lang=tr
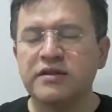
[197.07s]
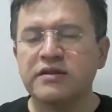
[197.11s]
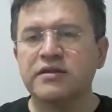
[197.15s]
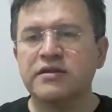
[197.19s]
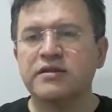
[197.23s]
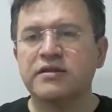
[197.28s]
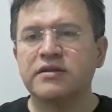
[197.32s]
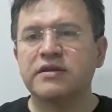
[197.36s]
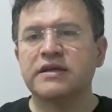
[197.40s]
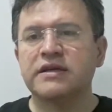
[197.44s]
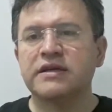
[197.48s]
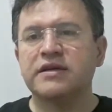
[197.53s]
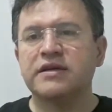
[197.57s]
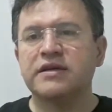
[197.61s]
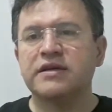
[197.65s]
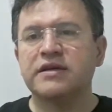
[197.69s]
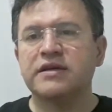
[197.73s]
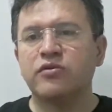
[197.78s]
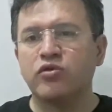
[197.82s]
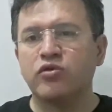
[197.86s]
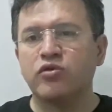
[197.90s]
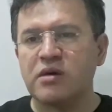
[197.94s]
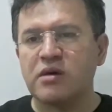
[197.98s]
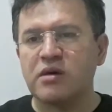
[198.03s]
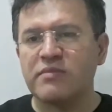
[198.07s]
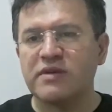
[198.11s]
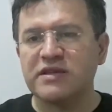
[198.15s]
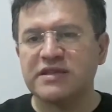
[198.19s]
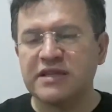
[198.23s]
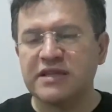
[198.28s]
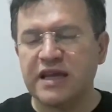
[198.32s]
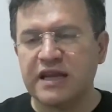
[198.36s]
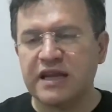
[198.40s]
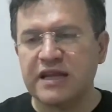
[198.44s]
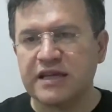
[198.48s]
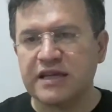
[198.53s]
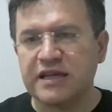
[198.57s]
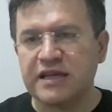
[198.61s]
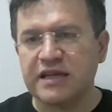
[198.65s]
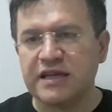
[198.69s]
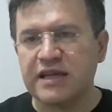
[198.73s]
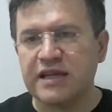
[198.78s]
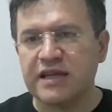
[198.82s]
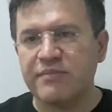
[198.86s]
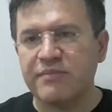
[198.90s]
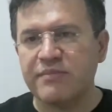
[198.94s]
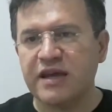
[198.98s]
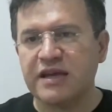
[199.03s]
Bağ kurların e,
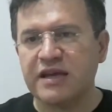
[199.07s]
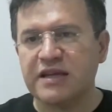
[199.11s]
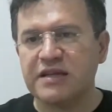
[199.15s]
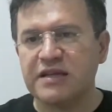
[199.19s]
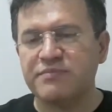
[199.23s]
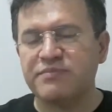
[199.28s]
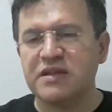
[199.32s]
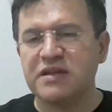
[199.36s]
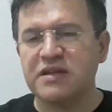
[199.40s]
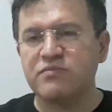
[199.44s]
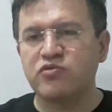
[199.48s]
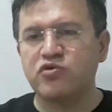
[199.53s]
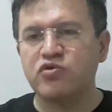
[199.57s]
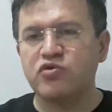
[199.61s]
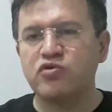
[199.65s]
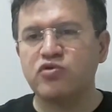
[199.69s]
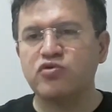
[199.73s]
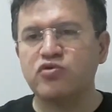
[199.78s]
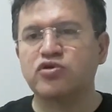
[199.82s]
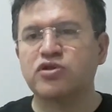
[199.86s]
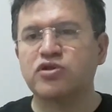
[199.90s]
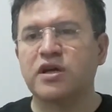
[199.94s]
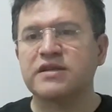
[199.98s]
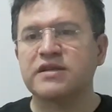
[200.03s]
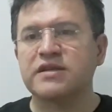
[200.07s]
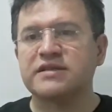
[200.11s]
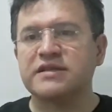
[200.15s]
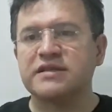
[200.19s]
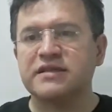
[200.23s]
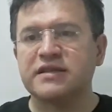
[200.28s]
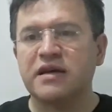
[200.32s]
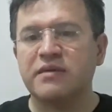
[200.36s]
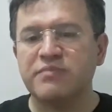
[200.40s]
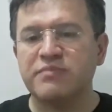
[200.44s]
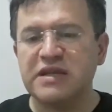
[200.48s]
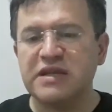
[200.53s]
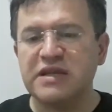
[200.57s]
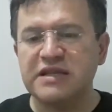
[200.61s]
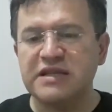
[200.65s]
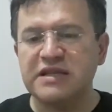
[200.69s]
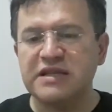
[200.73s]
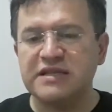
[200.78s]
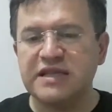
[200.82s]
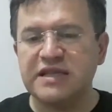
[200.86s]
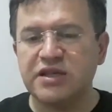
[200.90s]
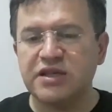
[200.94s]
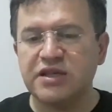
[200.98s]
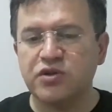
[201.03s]
ödemesi gereken emekli prim gün
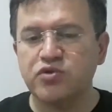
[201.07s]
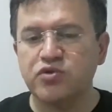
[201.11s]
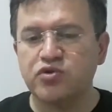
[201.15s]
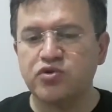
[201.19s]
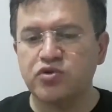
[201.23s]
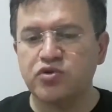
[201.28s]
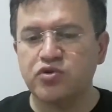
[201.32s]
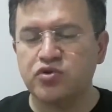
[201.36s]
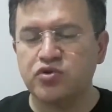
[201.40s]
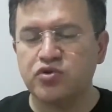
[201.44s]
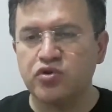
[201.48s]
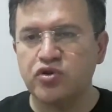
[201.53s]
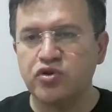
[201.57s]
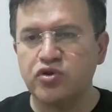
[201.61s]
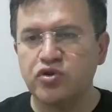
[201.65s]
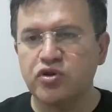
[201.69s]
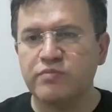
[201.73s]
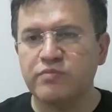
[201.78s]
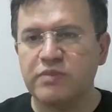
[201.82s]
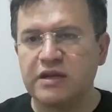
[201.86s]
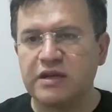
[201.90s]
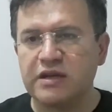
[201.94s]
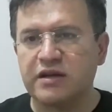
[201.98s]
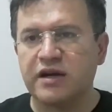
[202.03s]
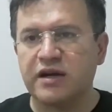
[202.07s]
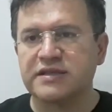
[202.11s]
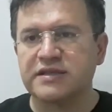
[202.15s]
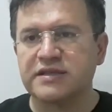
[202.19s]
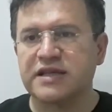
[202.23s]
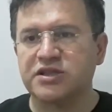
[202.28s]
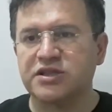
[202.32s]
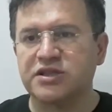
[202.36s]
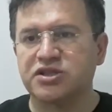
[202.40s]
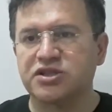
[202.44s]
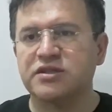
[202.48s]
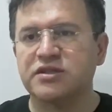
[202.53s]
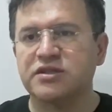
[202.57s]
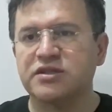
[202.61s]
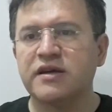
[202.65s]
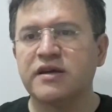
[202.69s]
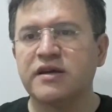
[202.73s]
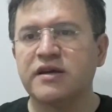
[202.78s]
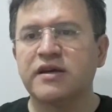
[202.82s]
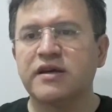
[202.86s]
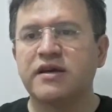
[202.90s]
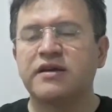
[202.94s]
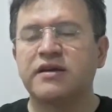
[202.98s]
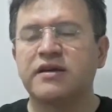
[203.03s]
sayısında 1800 günlük bir
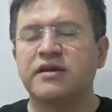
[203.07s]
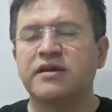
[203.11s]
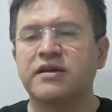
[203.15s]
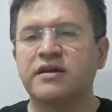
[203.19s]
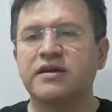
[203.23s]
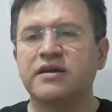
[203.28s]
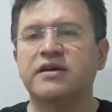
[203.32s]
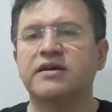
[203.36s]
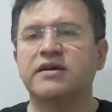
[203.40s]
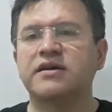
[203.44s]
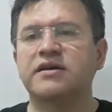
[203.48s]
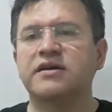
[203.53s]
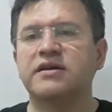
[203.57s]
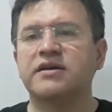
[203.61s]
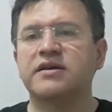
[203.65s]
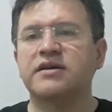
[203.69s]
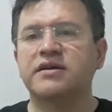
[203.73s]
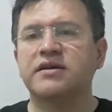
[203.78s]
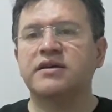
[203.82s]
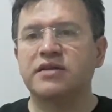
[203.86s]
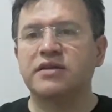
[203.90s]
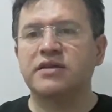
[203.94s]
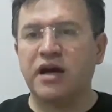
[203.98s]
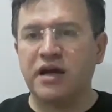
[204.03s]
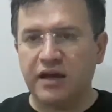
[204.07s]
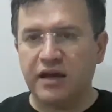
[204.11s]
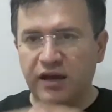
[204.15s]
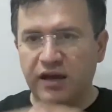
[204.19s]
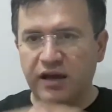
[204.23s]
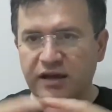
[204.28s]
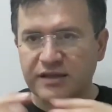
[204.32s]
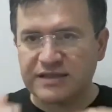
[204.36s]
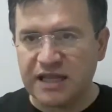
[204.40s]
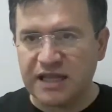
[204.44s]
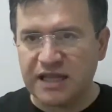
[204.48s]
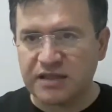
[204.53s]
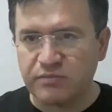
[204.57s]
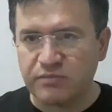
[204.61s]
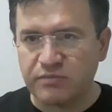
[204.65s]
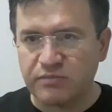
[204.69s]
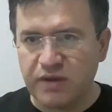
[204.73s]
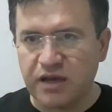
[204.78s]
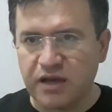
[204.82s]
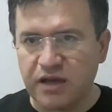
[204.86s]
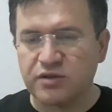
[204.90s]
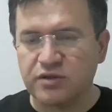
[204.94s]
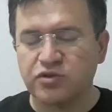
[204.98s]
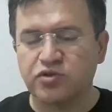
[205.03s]
kazanç e, yani
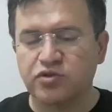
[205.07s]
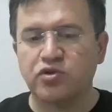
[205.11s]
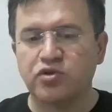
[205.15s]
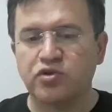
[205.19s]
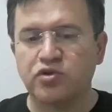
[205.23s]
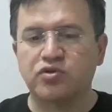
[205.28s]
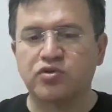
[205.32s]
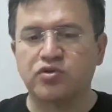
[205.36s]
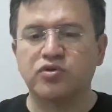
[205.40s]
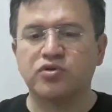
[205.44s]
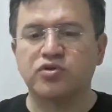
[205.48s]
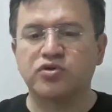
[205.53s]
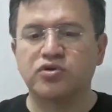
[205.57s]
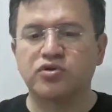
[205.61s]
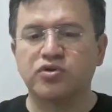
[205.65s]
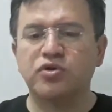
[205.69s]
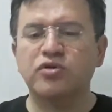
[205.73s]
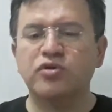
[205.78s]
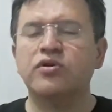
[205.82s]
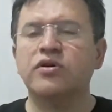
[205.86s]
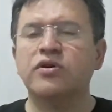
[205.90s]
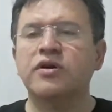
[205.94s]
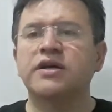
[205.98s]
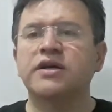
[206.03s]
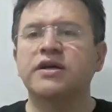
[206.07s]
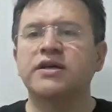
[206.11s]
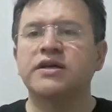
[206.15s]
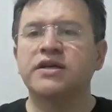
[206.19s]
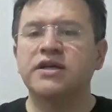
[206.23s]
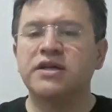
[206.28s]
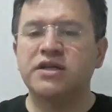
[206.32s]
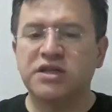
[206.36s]
azaltma söz konusu.